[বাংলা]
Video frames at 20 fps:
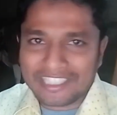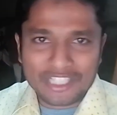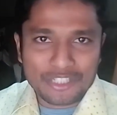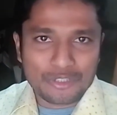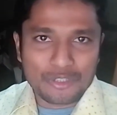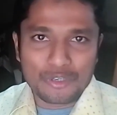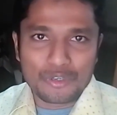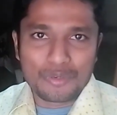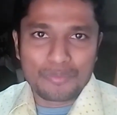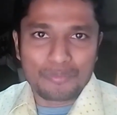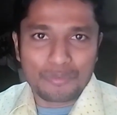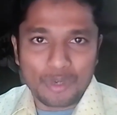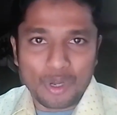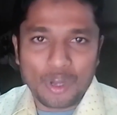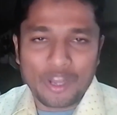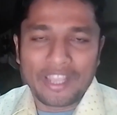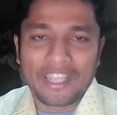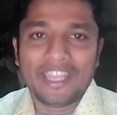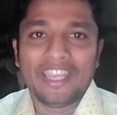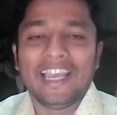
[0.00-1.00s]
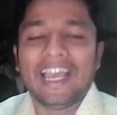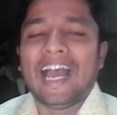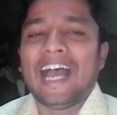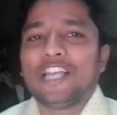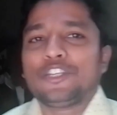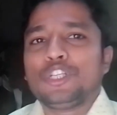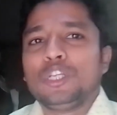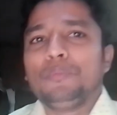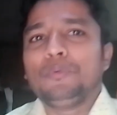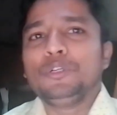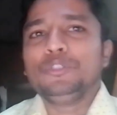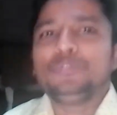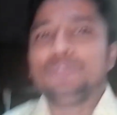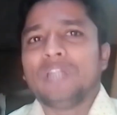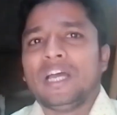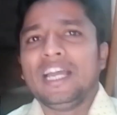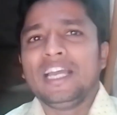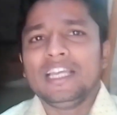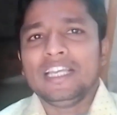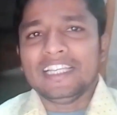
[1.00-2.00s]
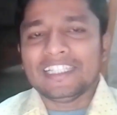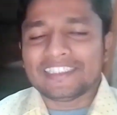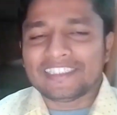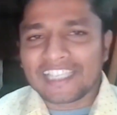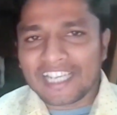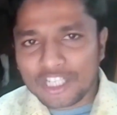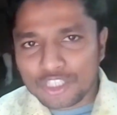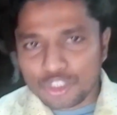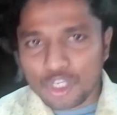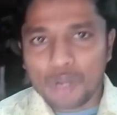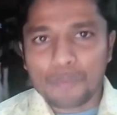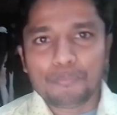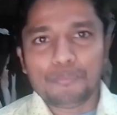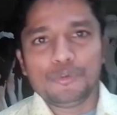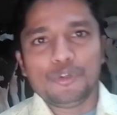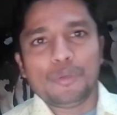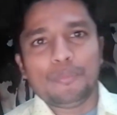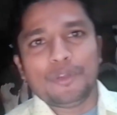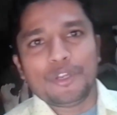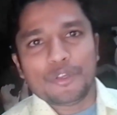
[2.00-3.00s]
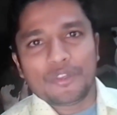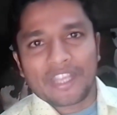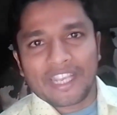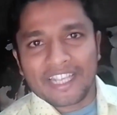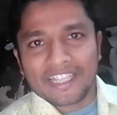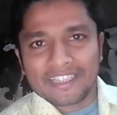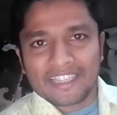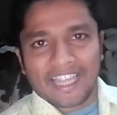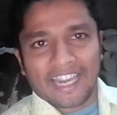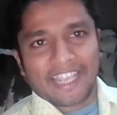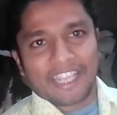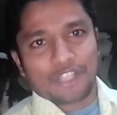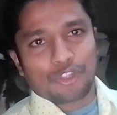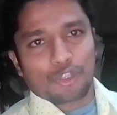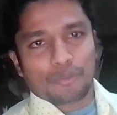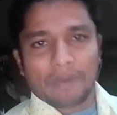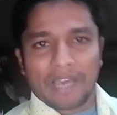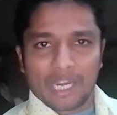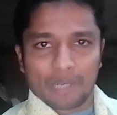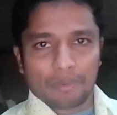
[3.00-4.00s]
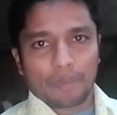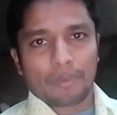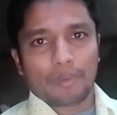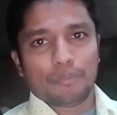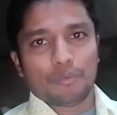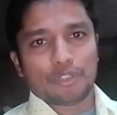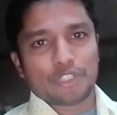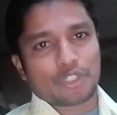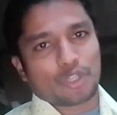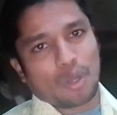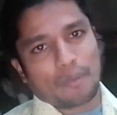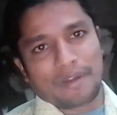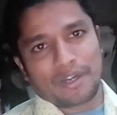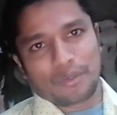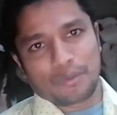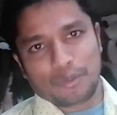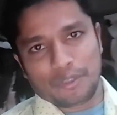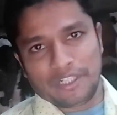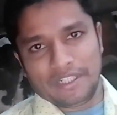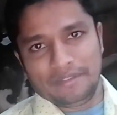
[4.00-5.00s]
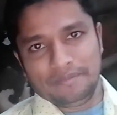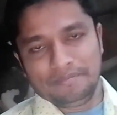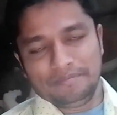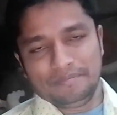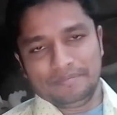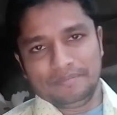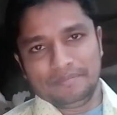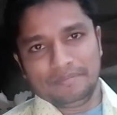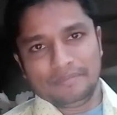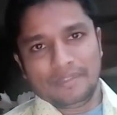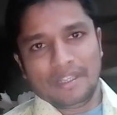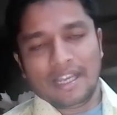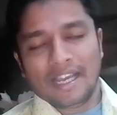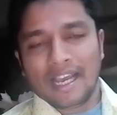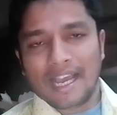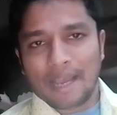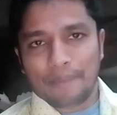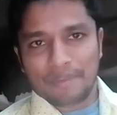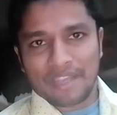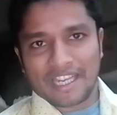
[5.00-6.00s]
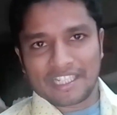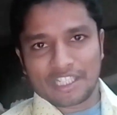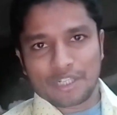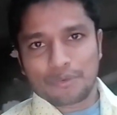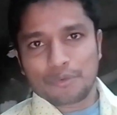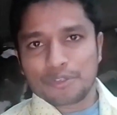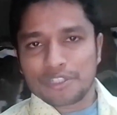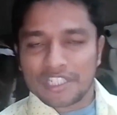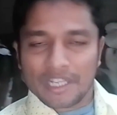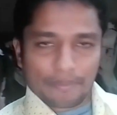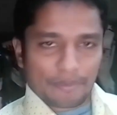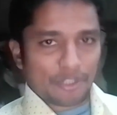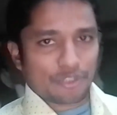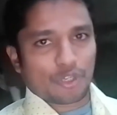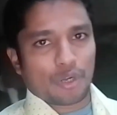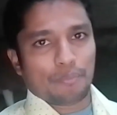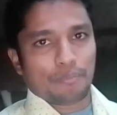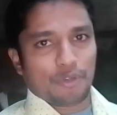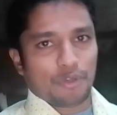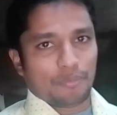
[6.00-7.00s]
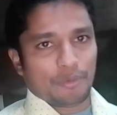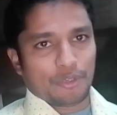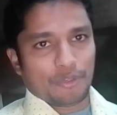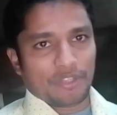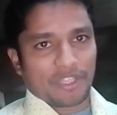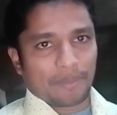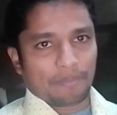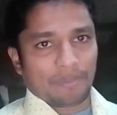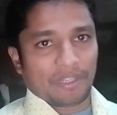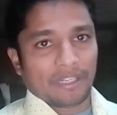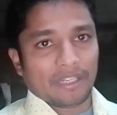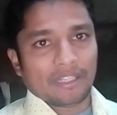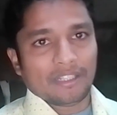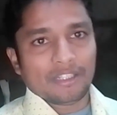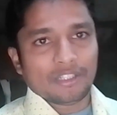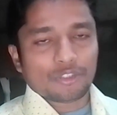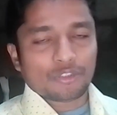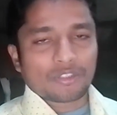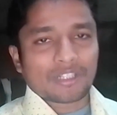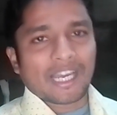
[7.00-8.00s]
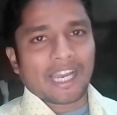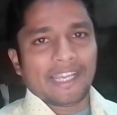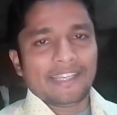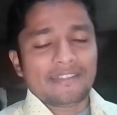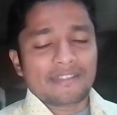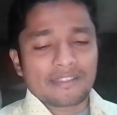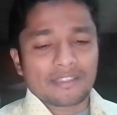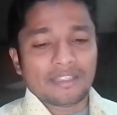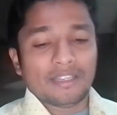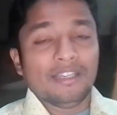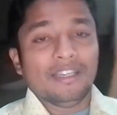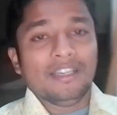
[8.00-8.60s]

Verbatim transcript: আশা স্বরূপ নয় আসলে বন্ধুরা যারা সম্পূর্ণ ভিডিও দেখেন তারা কিন্তু ভালোভাবে বুঝে কমান করেন আমি আশা করছি আপনারা সম্পূর্ণ ভিডিও দেখবেন তো গাইস